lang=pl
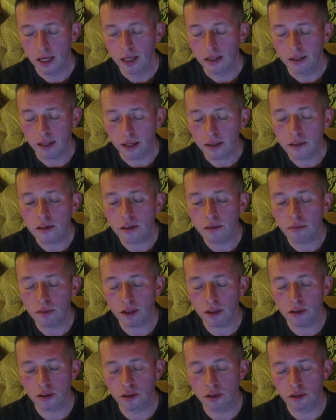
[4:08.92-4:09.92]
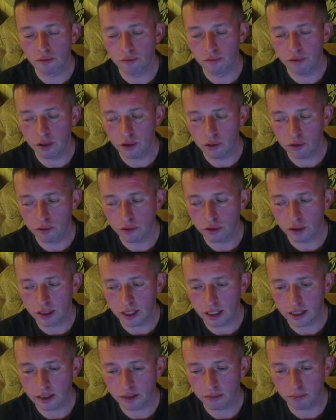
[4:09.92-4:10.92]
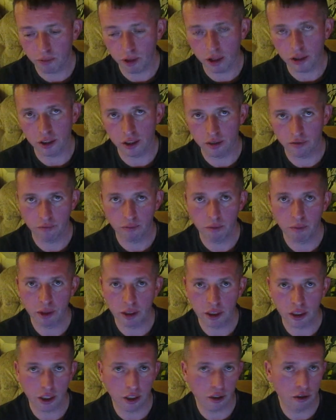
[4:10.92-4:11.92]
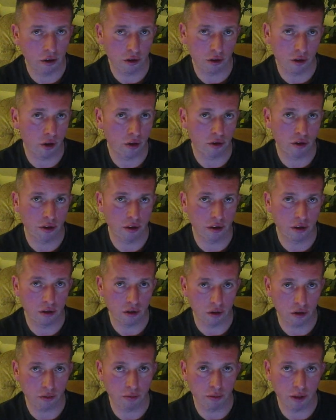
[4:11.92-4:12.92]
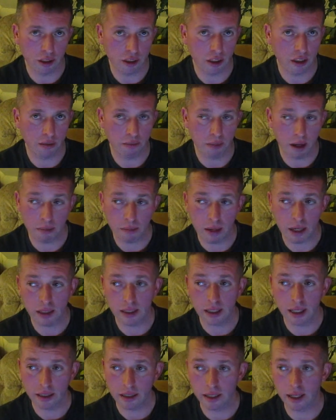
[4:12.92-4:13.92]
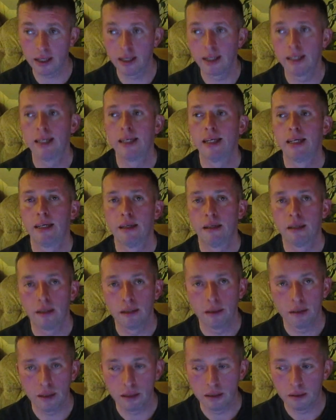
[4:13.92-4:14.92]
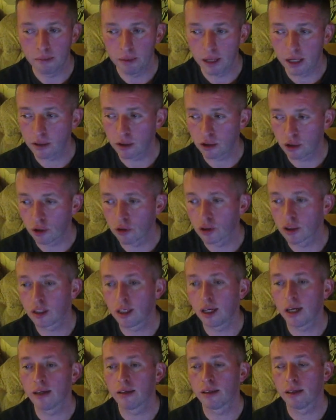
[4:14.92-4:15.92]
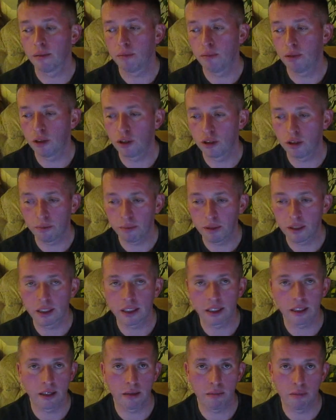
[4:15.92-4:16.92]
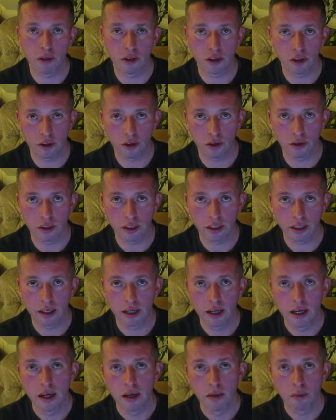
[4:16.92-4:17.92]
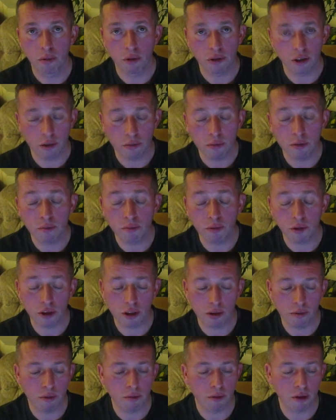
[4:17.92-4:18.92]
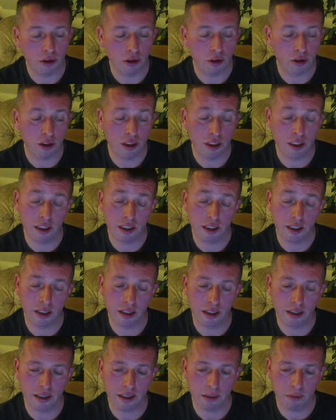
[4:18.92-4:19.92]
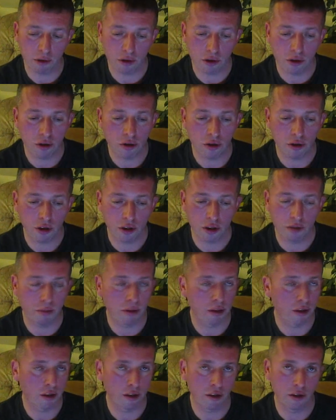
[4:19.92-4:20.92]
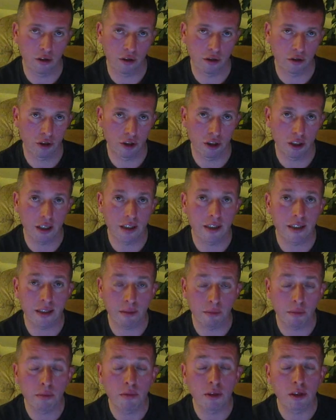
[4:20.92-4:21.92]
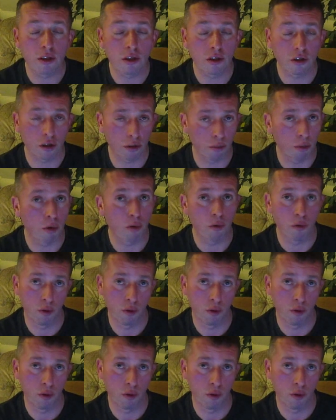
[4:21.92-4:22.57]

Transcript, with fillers: Nad tym, nad czym wielu z nas płacze w momencie, kiedy odchodzi ktoś bliski. Mama, tata, e, brat, siostra, najbliższy piesek, najbliższy kotek. Płacimy, płaczemy, moi drodzy, z samotności i z bezsilności nad samymi sobą.